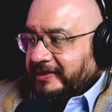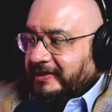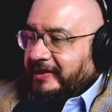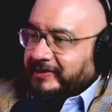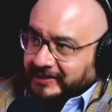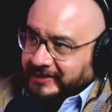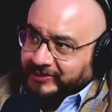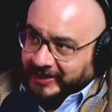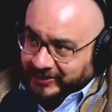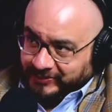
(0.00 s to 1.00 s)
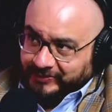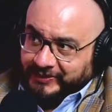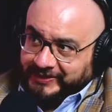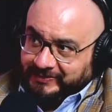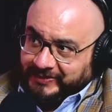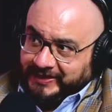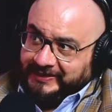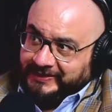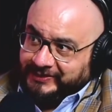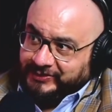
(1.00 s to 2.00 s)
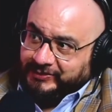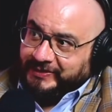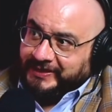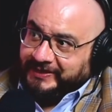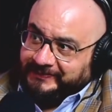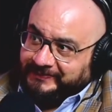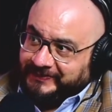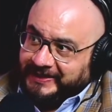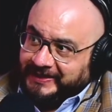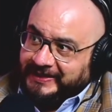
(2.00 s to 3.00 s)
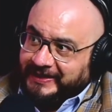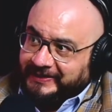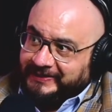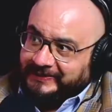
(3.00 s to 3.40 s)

Y a veces los genios como que se pierden en su propia genialidad,